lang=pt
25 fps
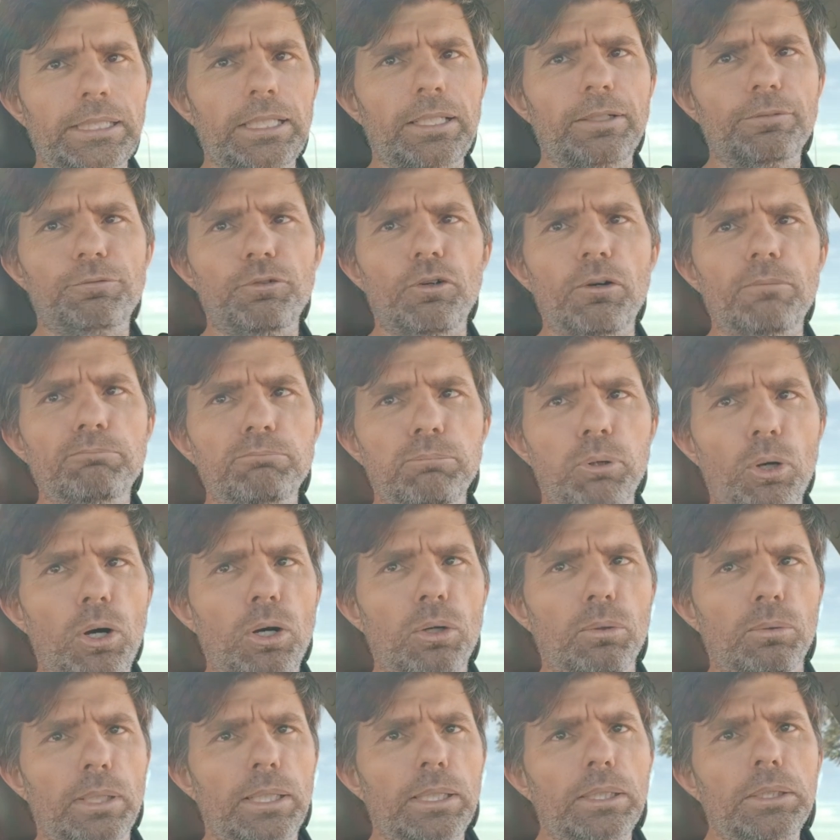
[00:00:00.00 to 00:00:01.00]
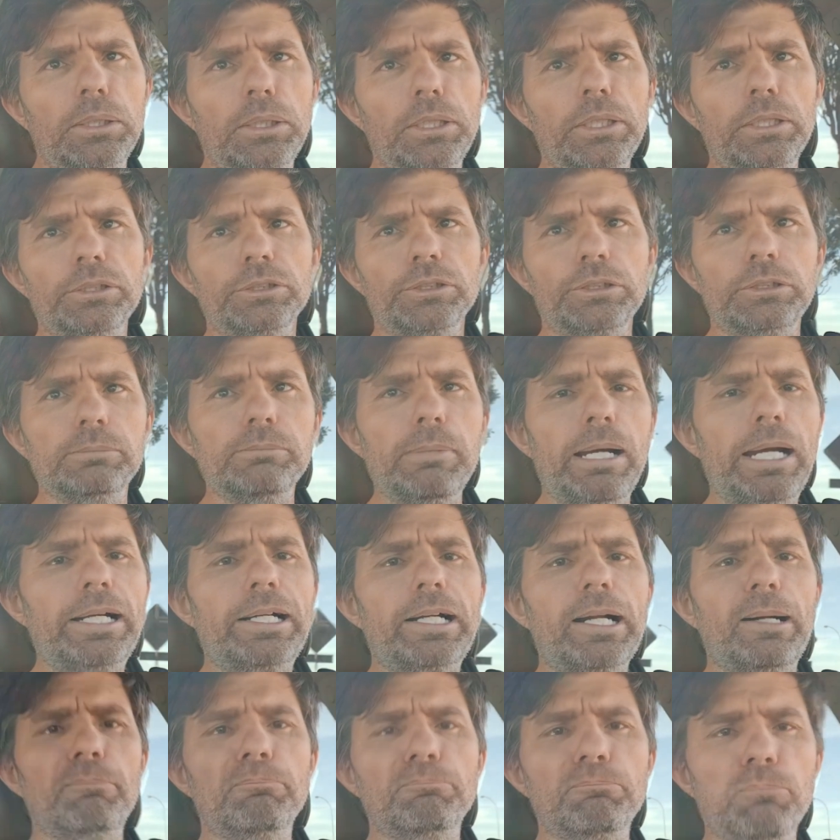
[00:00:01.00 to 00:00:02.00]
se ela for boa, de
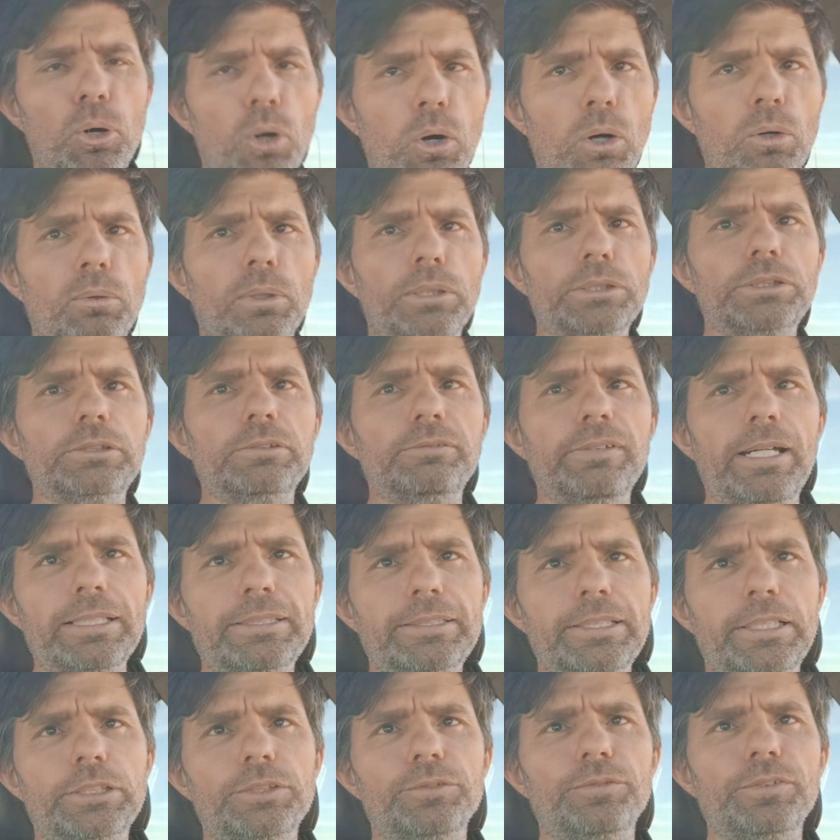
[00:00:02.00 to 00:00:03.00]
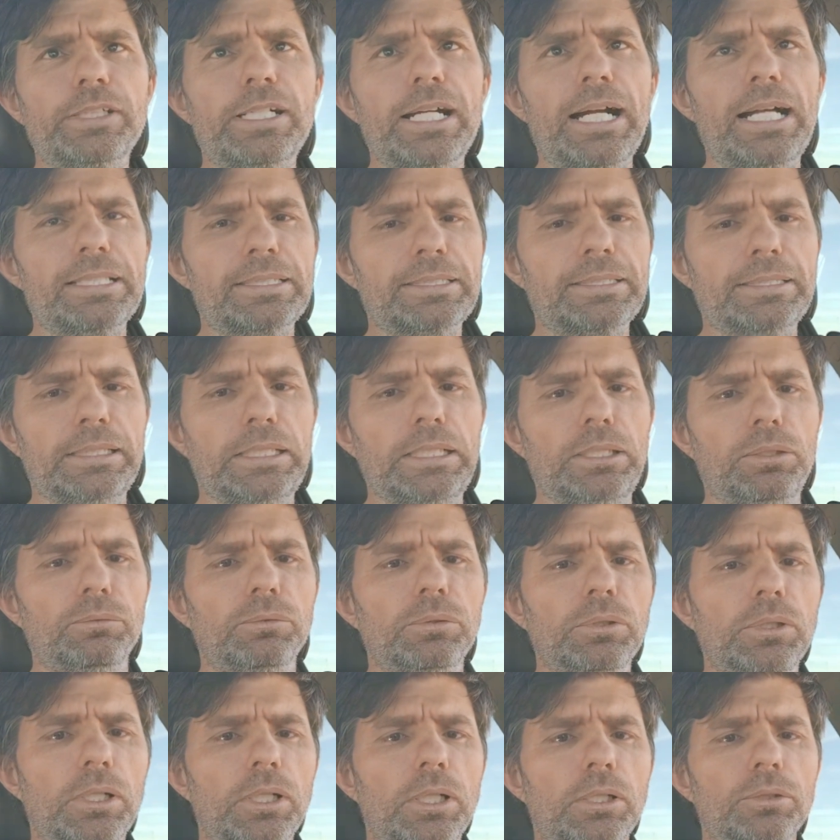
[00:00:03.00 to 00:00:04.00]
marca boa, tiver certificação,
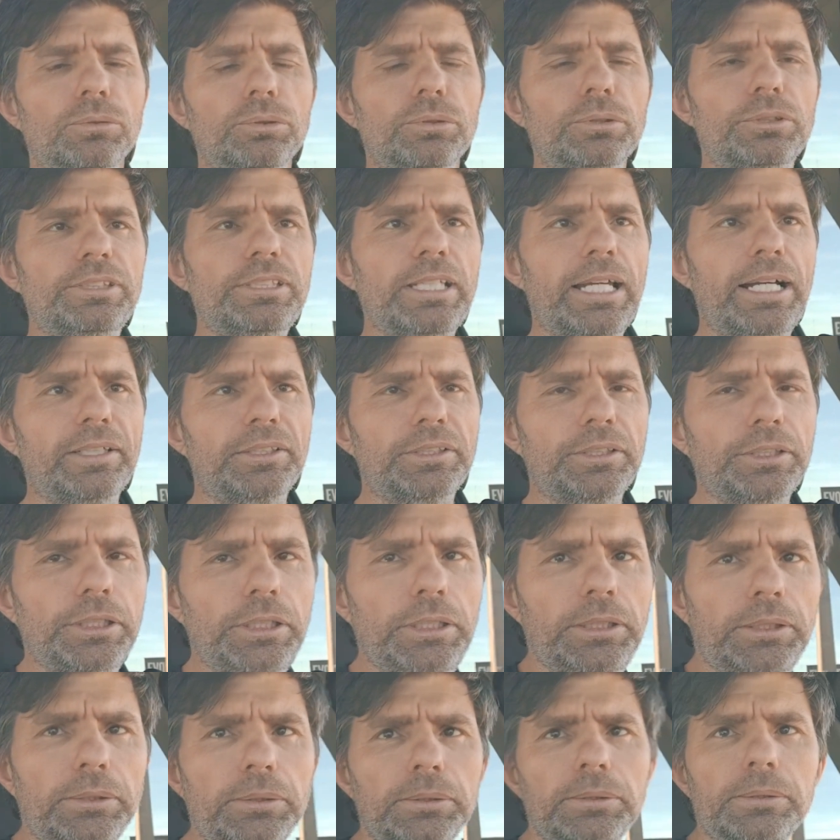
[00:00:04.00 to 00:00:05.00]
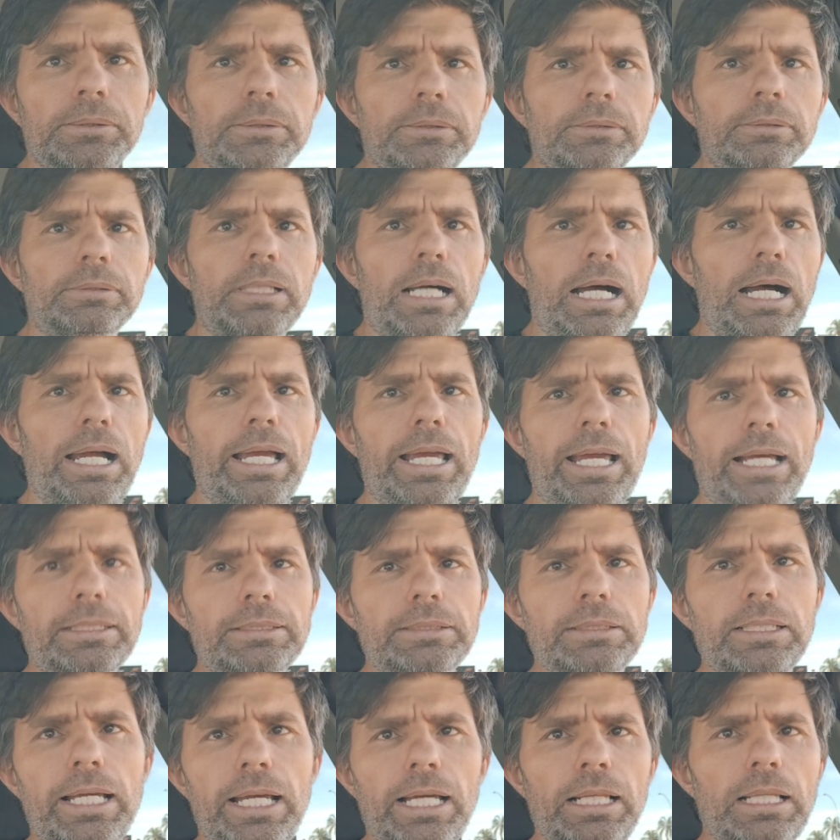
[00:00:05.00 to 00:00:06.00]
tudo certinho, tá?
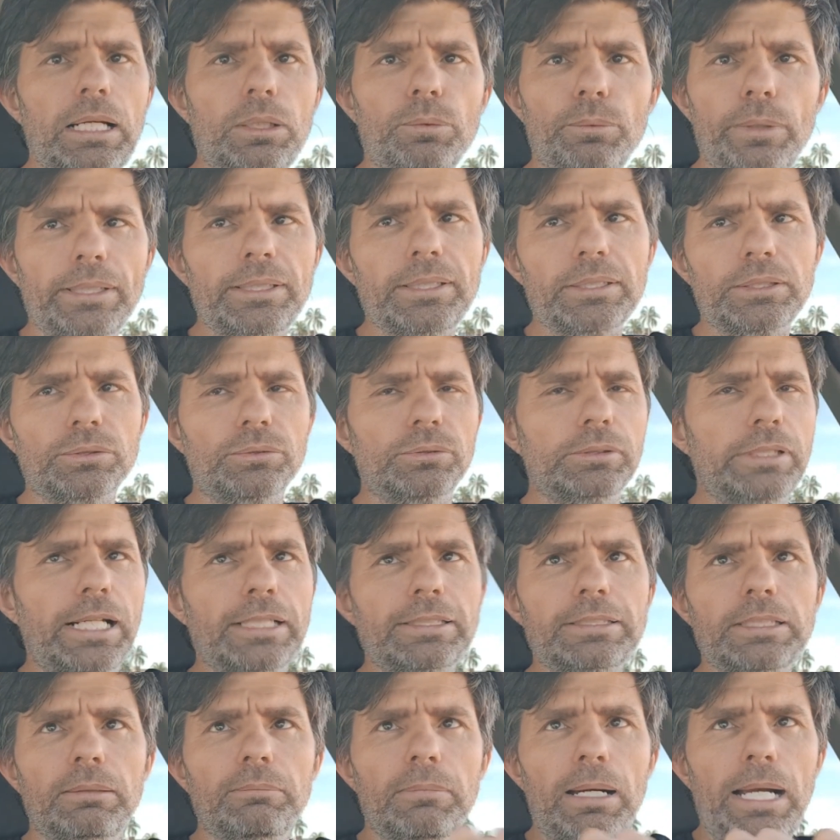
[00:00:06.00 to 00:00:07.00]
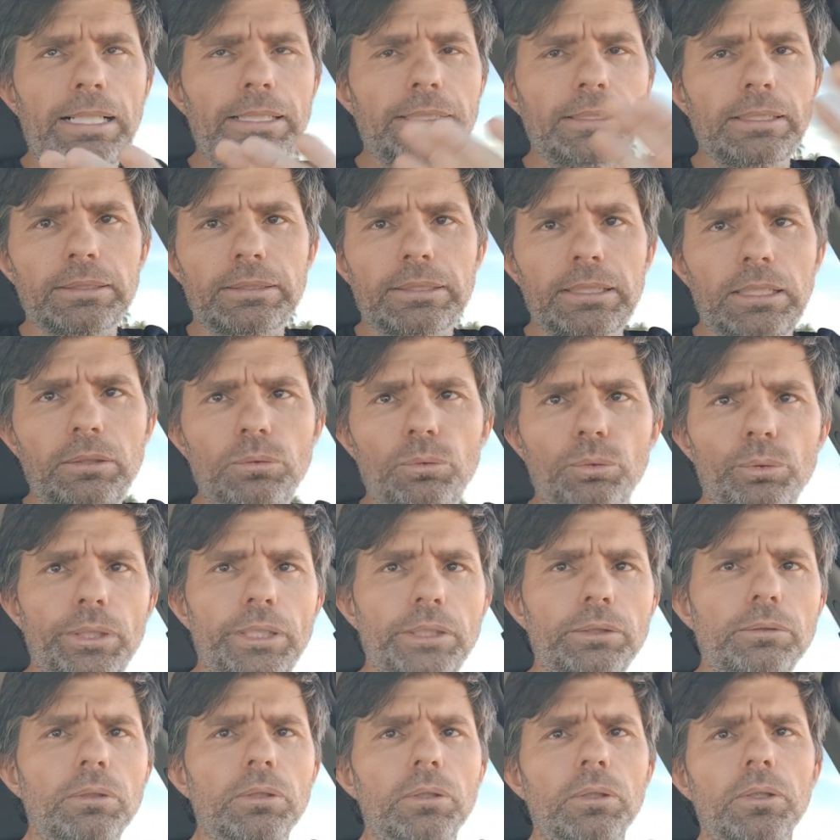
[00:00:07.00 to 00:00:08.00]
Essa, ela aguenta segurar essa máquina
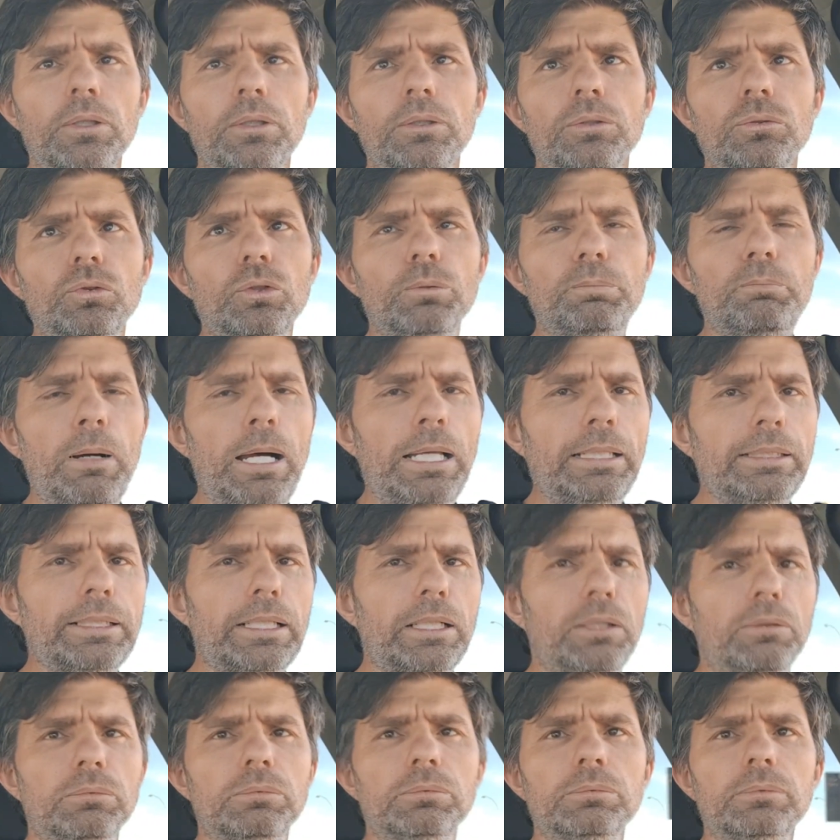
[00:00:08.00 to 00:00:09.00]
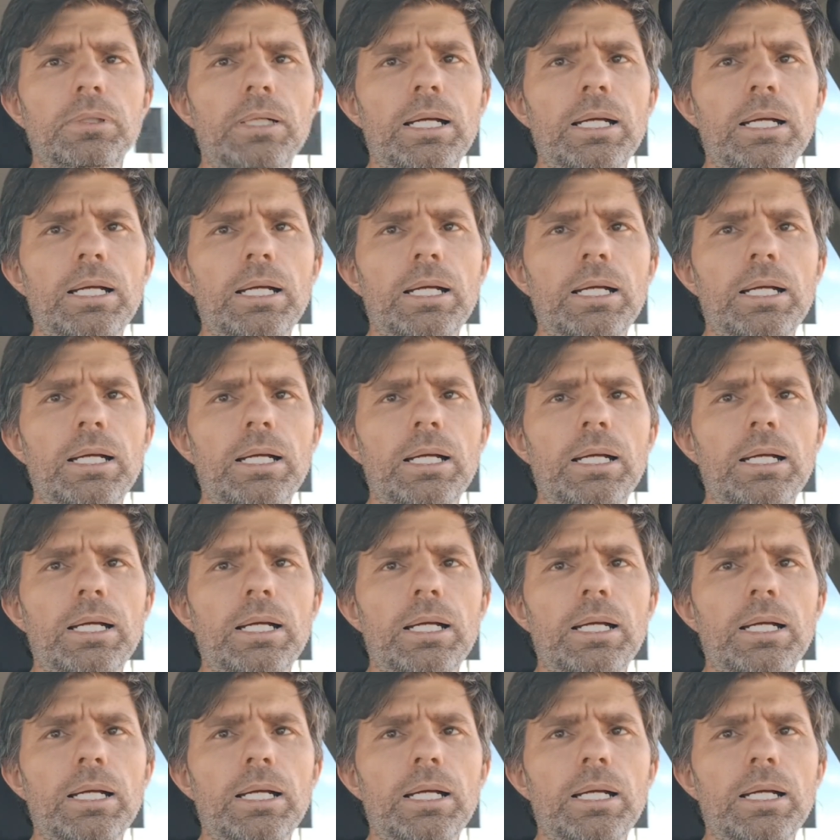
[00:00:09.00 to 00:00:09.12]
tranquilo no padrão.